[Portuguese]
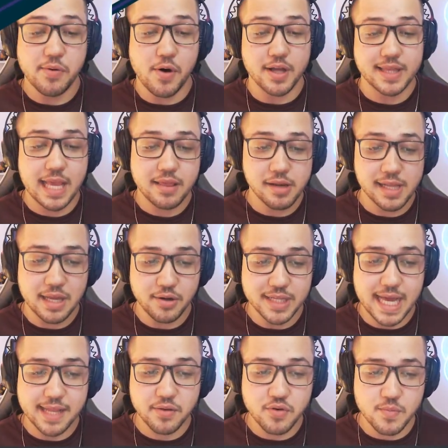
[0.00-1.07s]
ó, dentro da
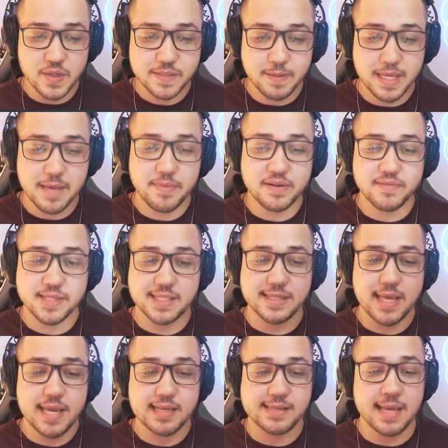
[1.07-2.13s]
rodada, como eu expliquei pra
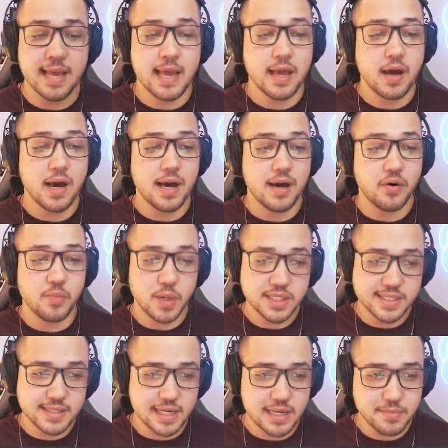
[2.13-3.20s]
vocês, uh, o
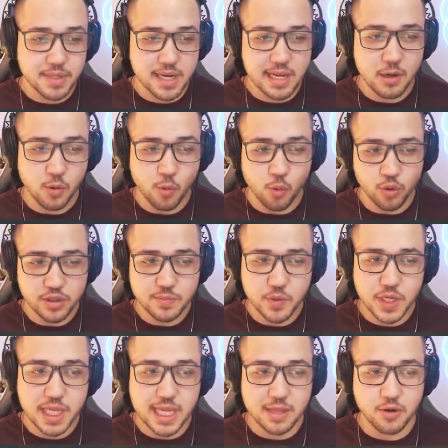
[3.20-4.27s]
modo streamer, ele oculta o meu
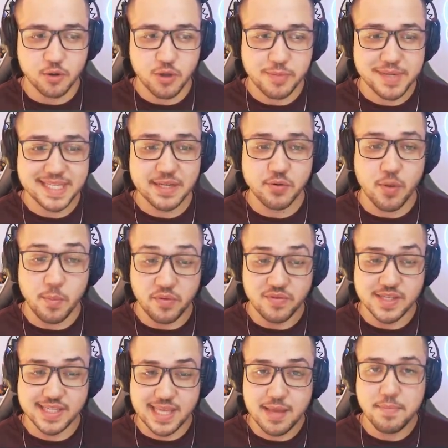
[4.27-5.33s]
nick, então eu tô aparecendo como
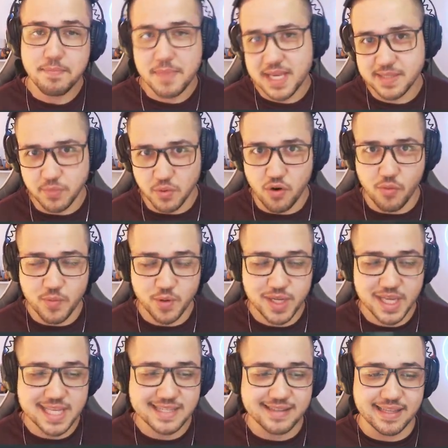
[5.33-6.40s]
você, mesmo com o meu
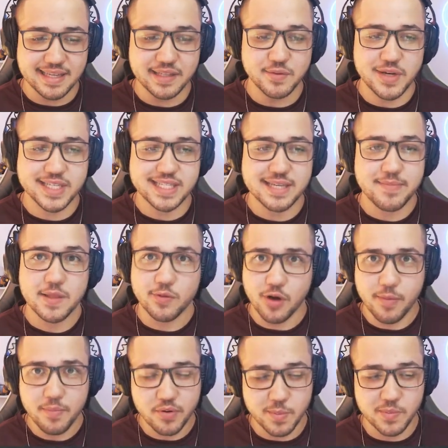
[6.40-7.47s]
nick estando a
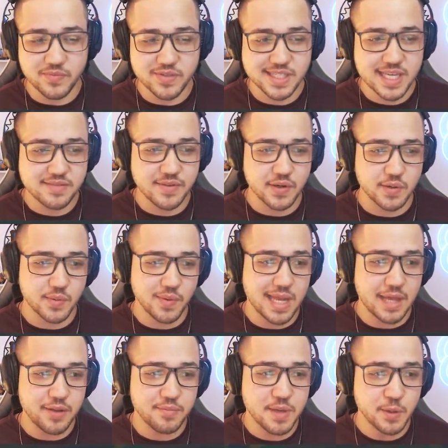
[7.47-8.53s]
Zametop, como vocês viram
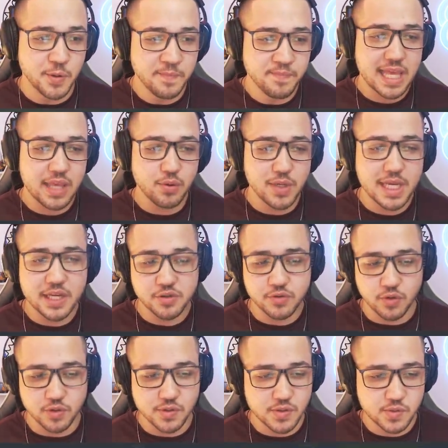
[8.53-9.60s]
lá no menu. E o nick de
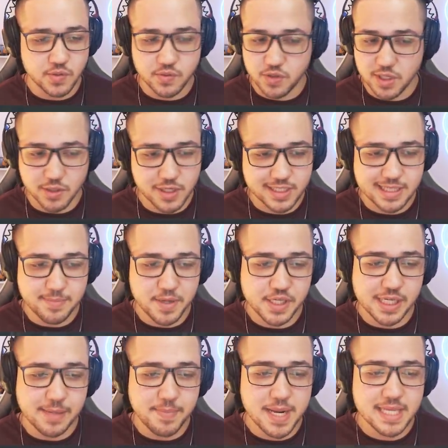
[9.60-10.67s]
todos os jogadores da
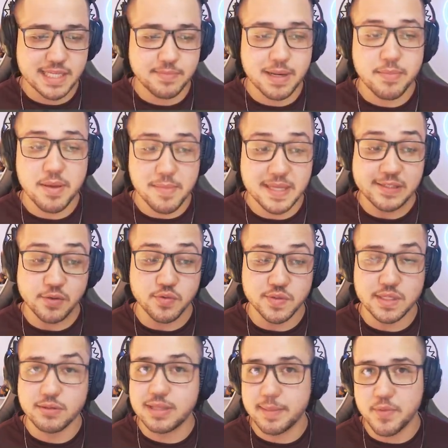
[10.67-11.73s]
partida aparecem pra mim, mas eu
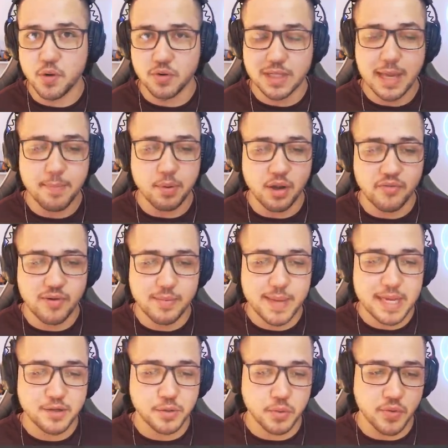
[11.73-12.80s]
consigo também ocultar pelo
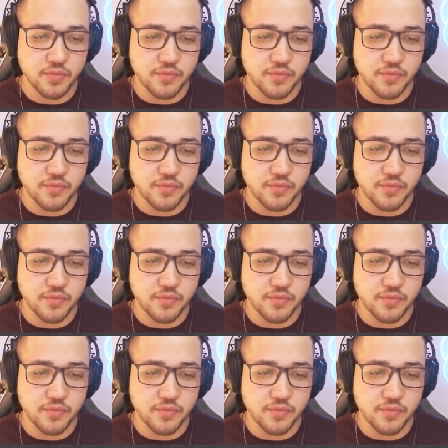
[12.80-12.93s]
alfabeto